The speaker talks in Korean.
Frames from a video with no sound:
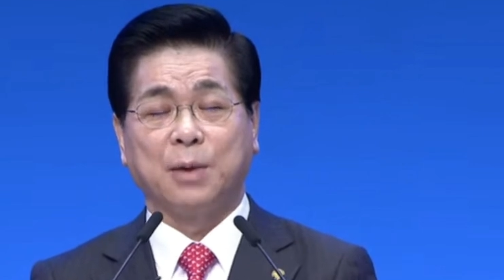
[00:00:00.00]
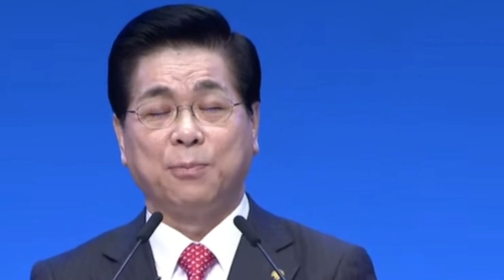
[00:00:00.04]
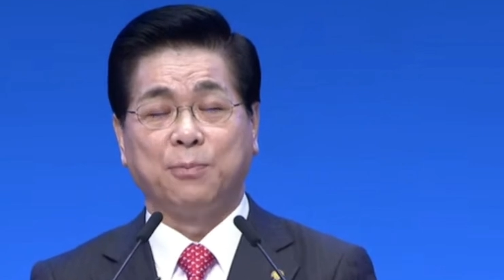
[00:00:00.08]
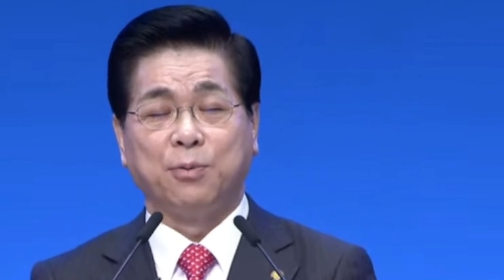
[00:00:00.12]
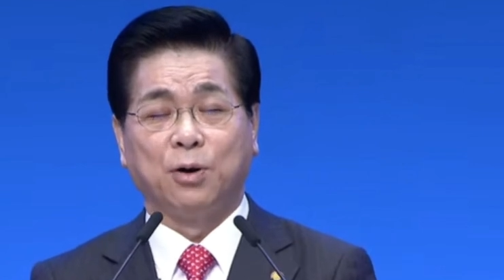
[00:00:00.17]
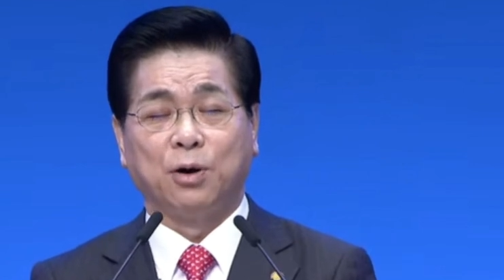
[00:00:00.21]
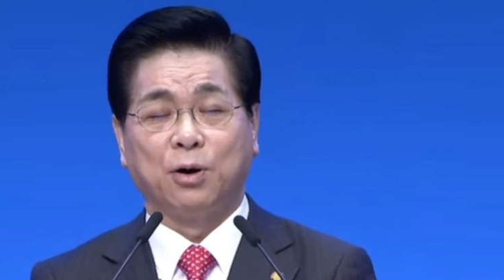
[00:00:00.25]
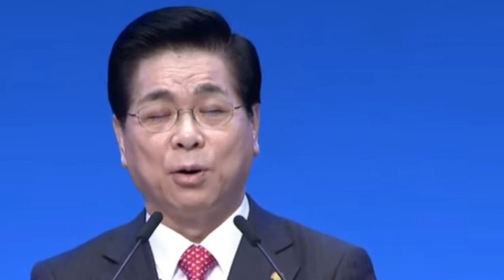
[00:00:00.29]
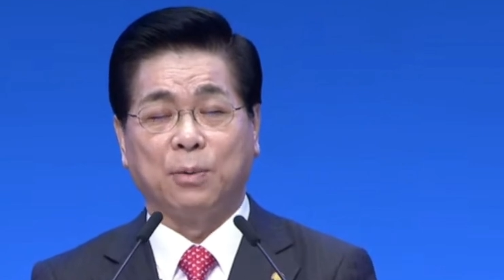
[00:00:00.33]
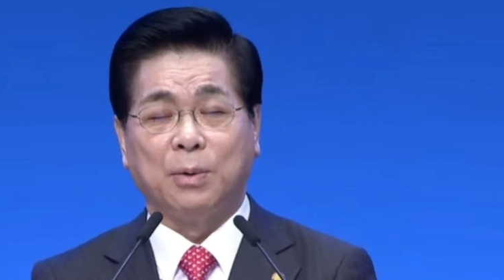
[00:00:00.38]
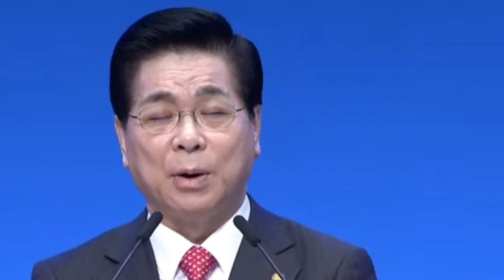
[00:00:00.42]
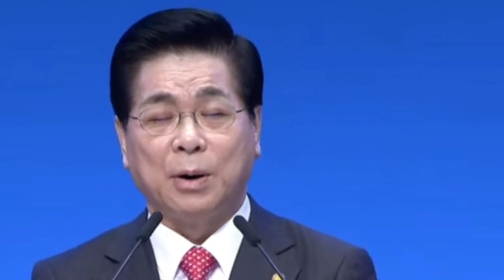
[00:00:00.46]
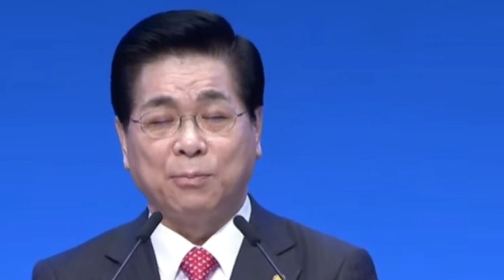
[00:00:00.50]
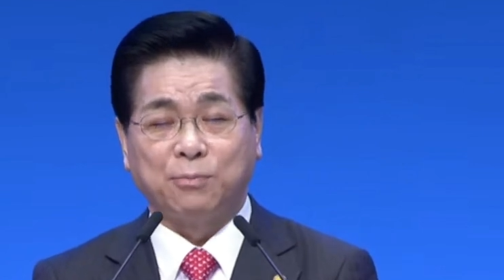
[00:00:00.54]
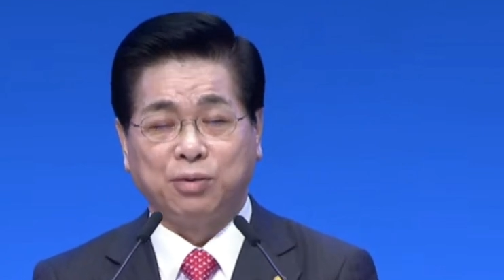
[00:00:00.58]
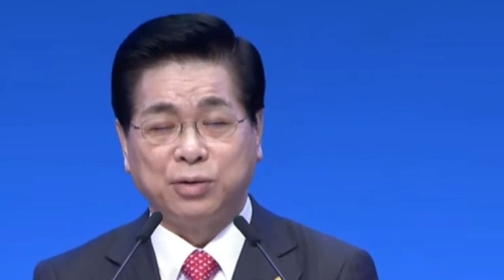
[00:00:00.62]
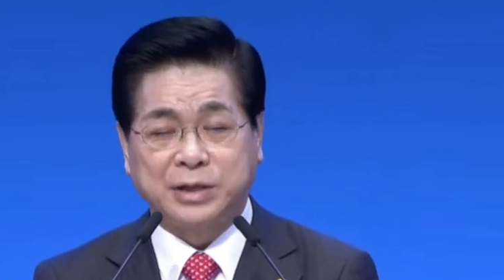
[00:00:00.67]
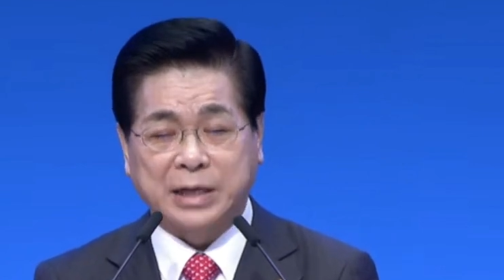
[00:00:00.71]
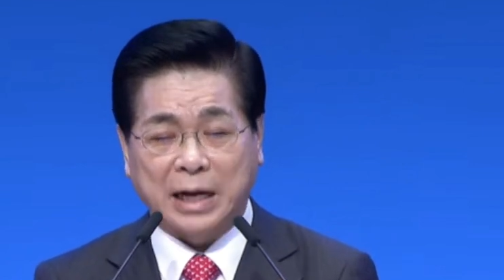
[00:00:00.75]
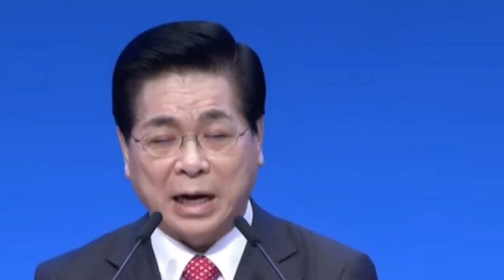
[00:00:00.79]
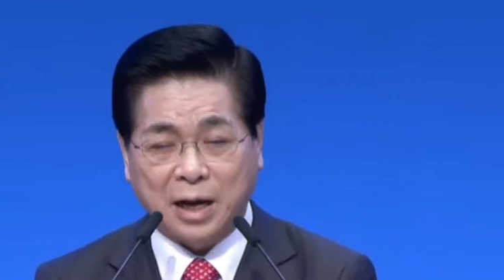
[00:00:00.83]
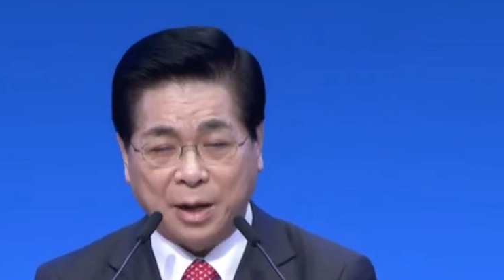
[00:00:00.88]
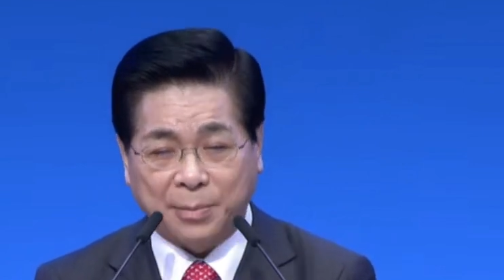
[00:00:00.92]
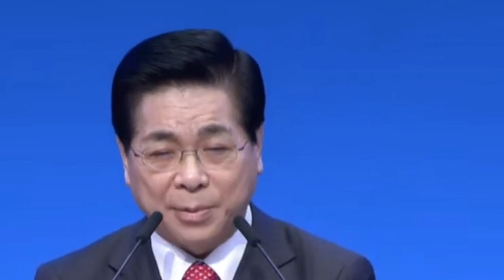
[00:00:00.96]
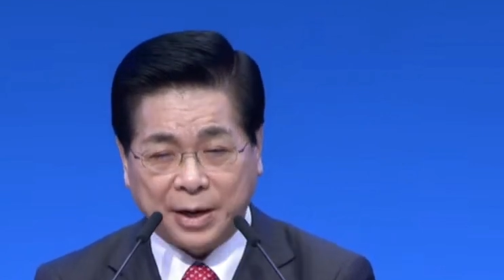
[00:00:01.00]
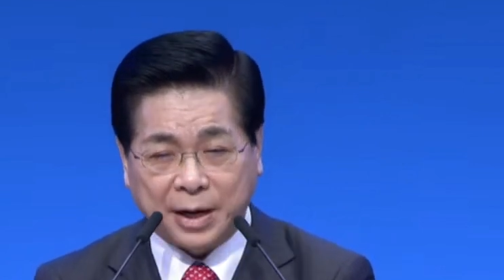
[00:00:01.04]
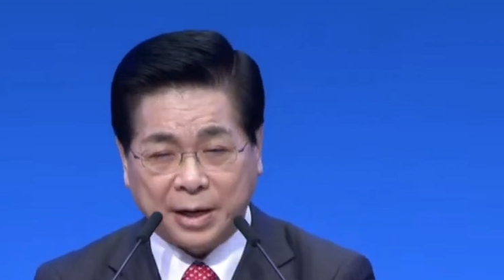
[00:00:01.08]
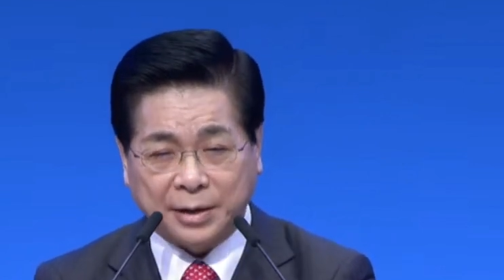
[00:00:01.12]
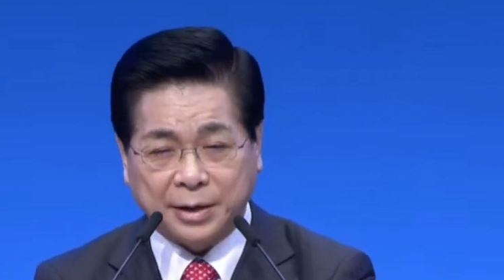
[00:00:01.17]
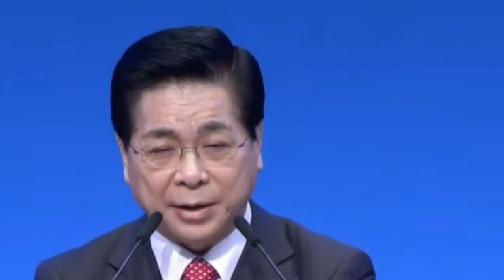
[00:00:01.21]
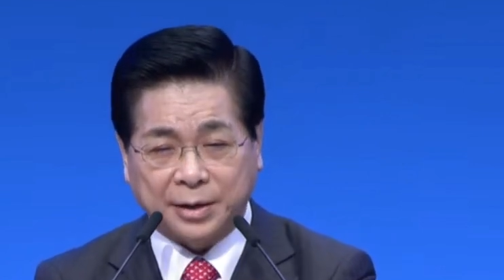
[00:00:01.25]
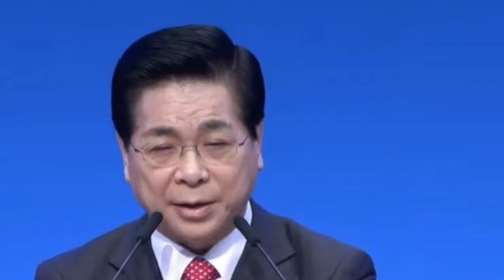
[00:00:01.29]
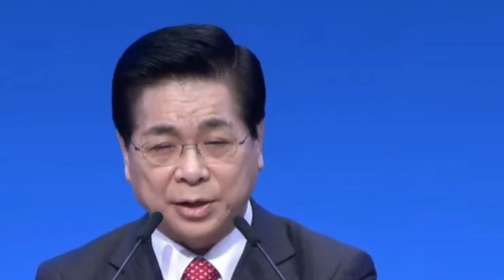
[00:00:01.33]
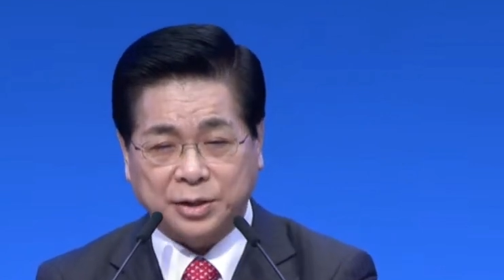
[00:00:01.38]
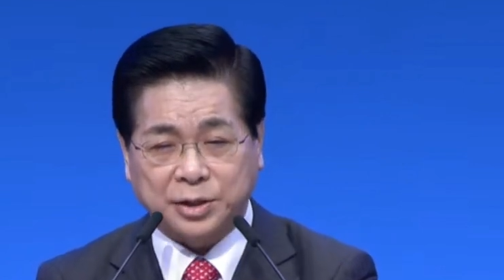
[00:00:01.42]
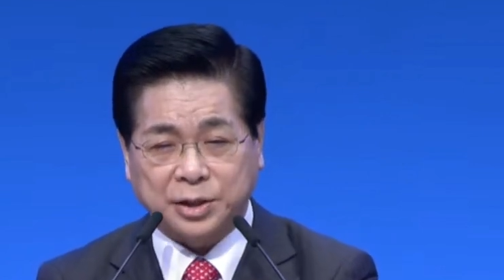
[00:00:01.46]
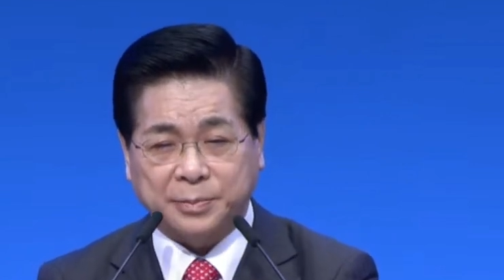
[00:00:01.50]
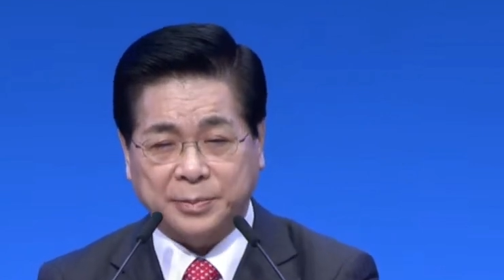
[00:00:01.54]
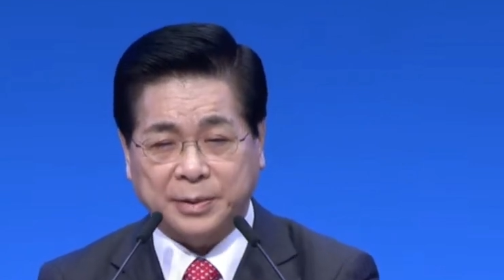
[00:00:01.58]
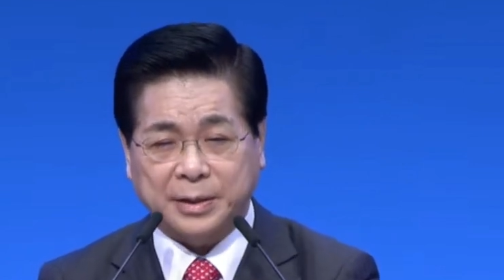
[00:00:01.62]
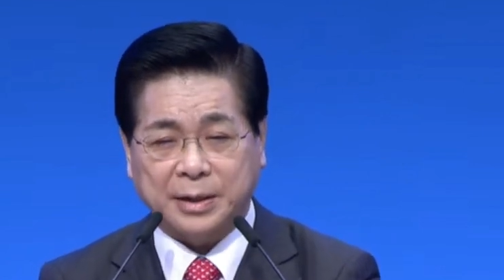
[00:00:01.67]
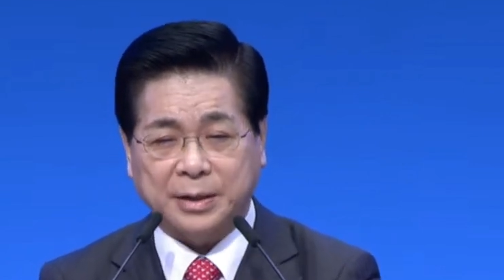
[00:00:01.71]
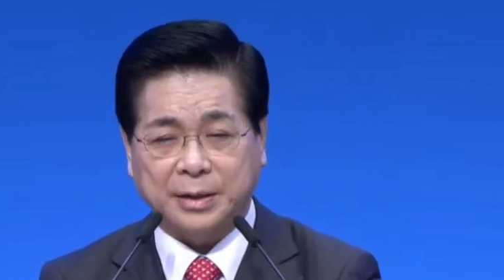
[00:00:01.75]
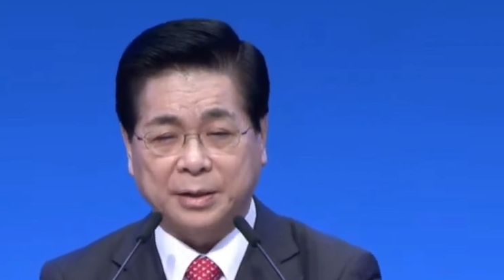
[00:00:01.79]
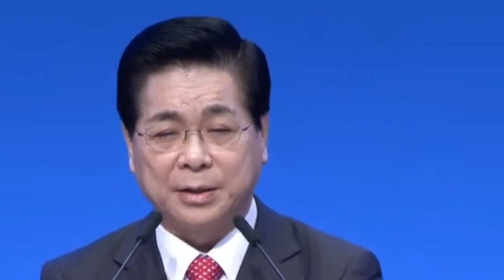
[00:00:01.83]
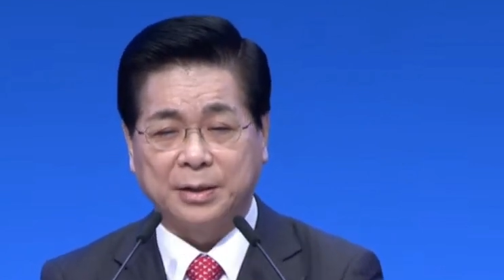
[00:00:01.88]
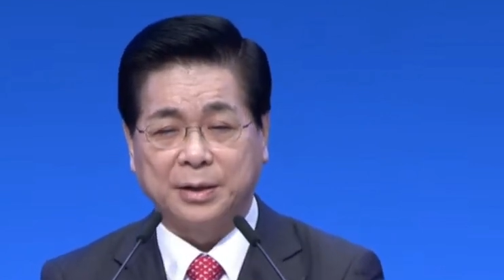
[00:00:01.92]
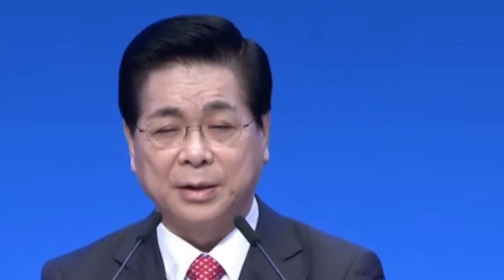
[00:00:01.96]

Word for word: 불로 불살라 버려야 되는 것입니다.